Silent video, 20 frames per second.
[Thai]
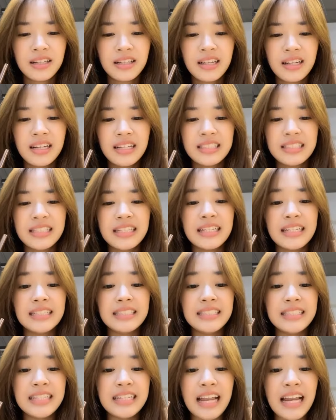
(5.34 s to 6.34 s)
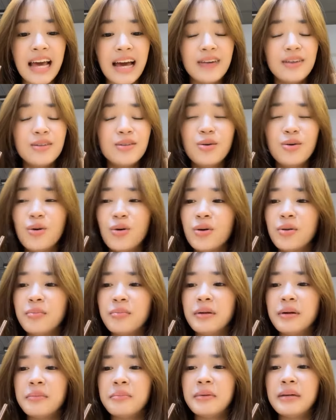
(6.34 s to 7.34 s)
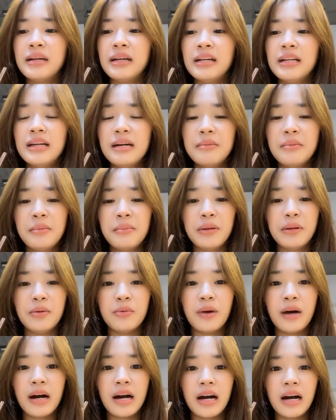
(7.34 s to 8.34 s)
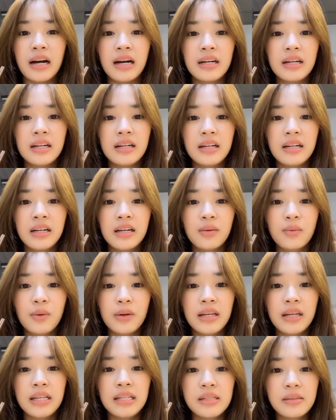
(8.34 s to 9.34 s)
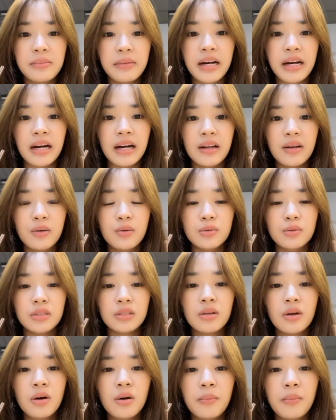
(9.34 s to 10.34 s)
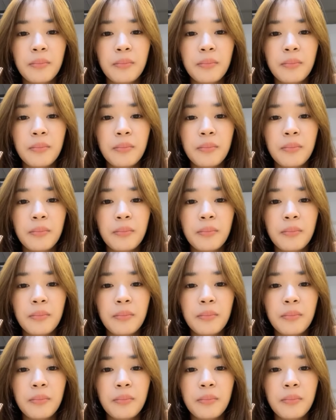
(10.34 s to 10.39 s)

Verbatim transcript: จริงจริงแล้วคือทุกคนมันเป็นเรื่องมันเป็นอยู่ว่า วันนี้ใช่ไหมคะ หนูจะต้อง